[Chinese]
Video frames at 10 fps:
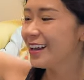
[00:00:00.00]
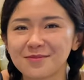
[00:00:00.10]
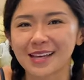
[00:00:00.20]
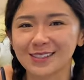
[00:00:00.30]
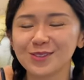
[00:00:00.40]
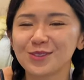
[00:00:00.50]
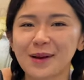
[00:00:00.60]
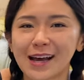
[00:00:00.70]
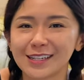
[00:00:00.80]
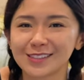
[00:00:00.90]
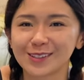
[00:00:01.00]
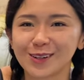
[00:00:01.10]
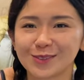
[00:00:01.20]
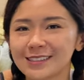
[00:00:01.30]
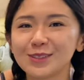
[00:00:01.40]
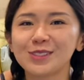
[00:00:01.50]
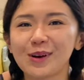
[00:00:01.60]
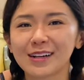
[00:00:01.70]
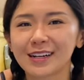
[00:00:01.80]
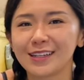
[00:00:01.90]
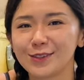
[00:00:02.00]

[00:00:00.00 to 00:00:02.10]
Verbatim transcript: 每一次去爬的时候，都希望可